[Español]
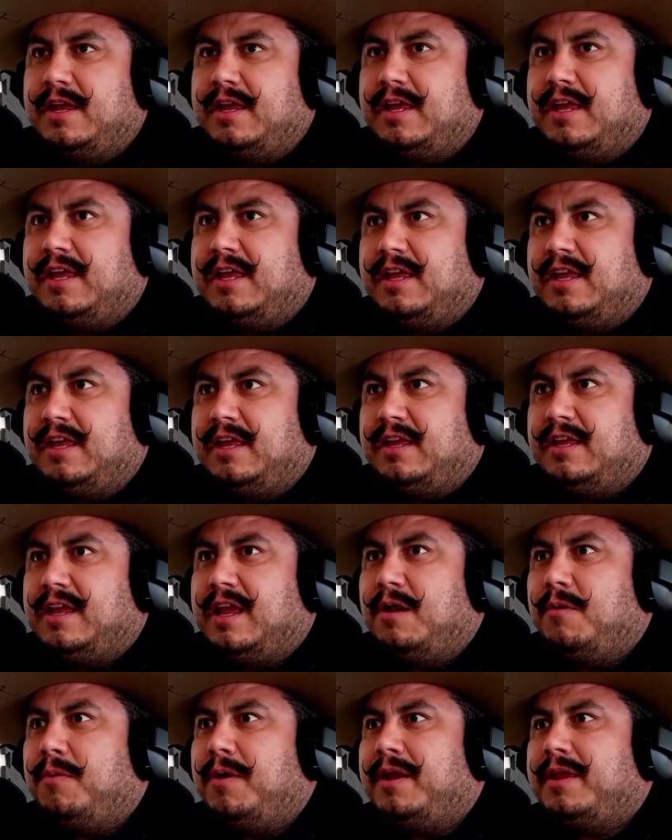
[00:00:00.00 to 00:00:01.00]
Y, y
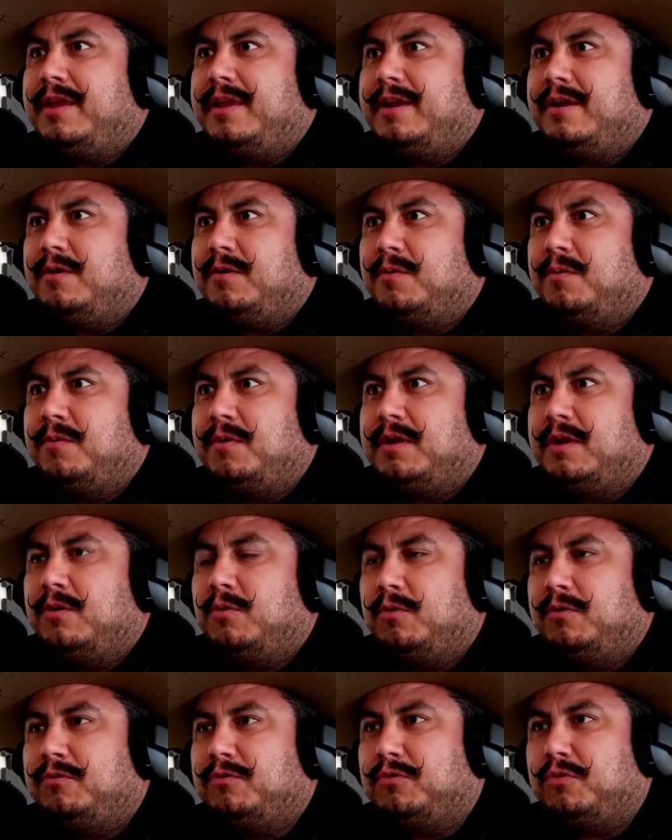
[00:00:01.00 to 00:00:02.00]
el Valle era como que
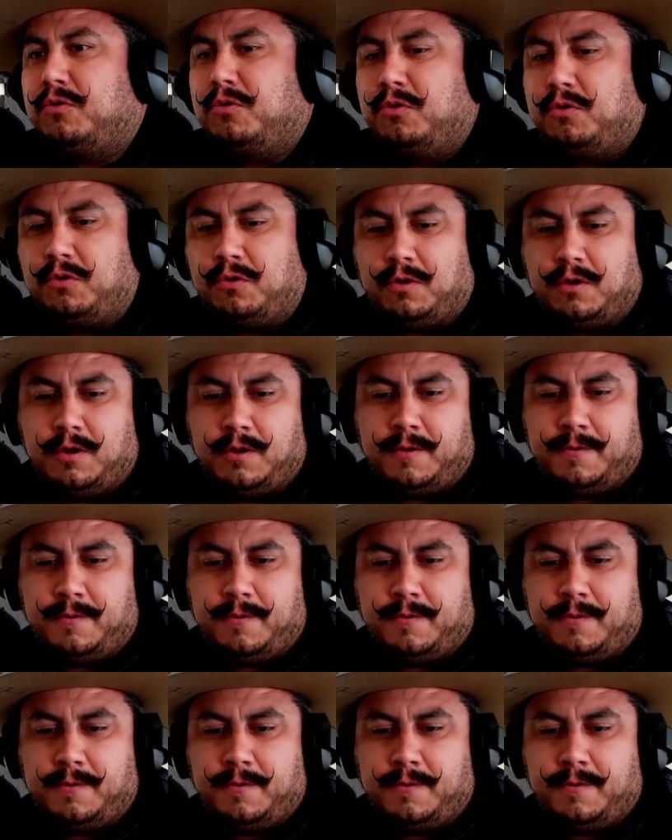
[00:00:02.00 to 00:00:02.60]
nuestro